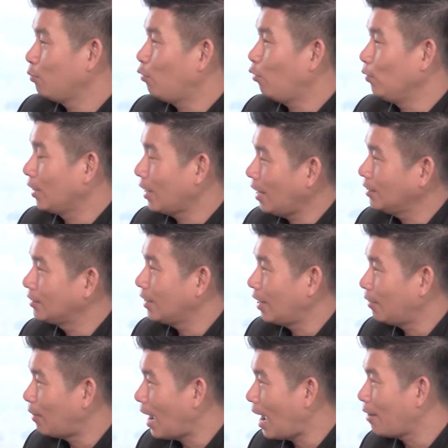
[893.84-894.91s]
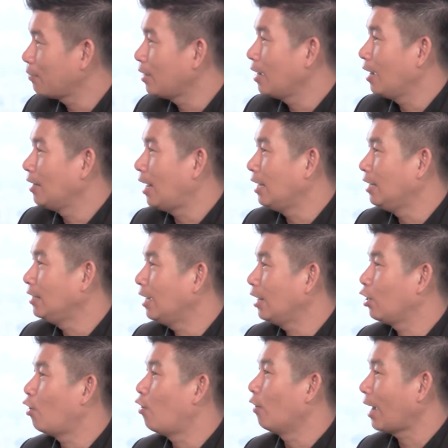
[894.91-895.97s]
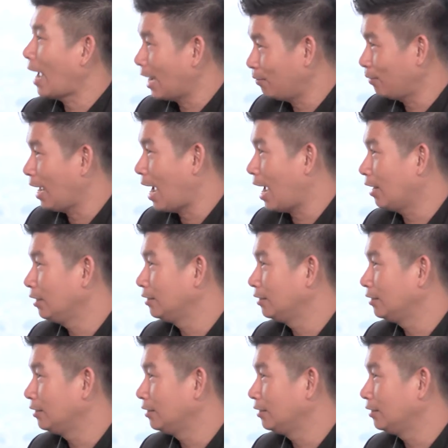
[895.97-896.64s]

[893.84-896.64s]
ผมยังได้อิสระภาพในเรื่องของการทำงาน